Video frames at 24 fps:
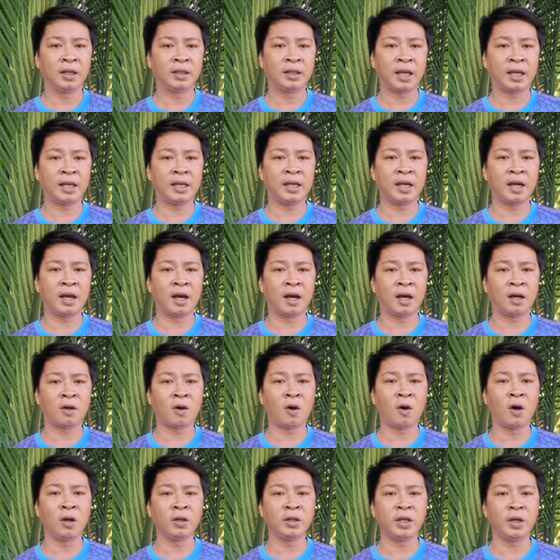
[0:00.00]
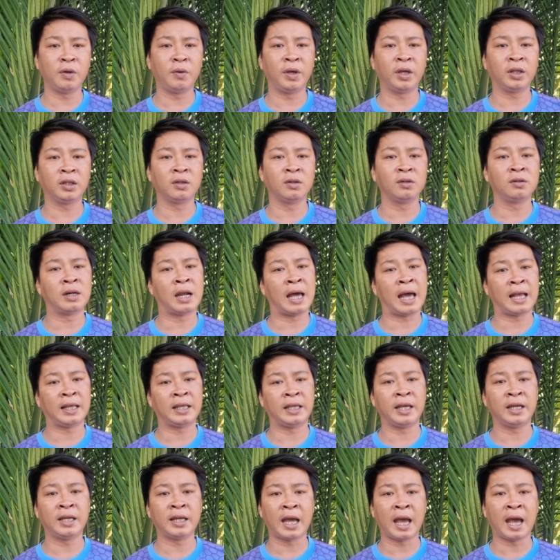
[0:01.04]
thì ờ, có nhiều hiện tượng lạ
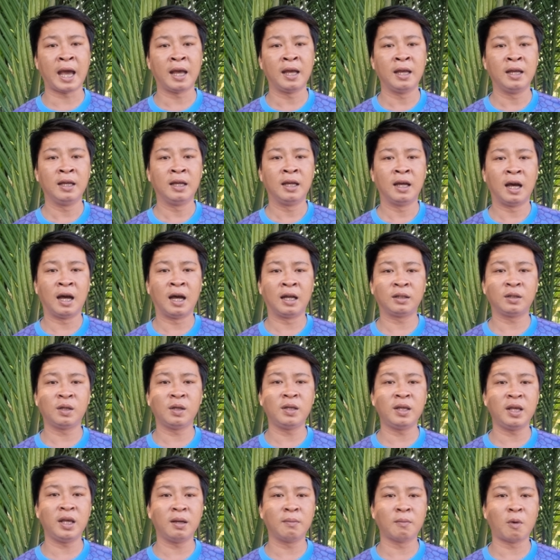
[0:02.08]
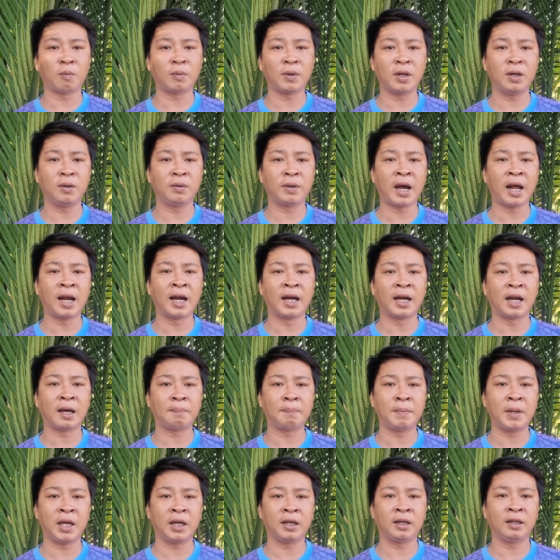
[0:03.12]
diễn ra. À, tuy nhiên một điều khá là đặc
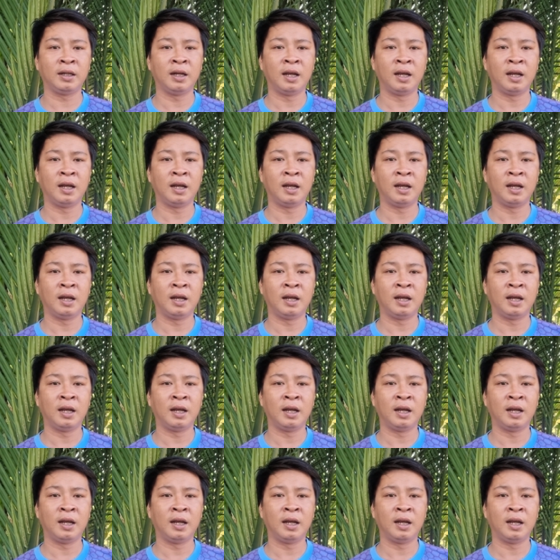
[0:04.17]
biệt